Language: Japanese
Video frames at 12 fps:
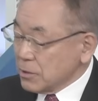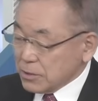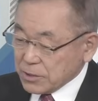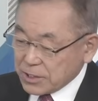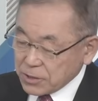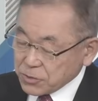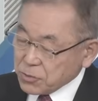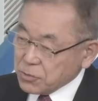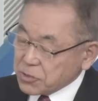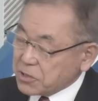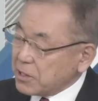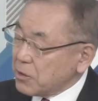で最初
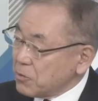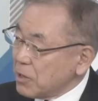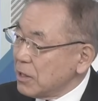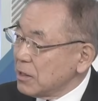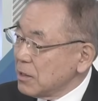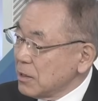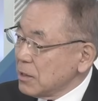の起点は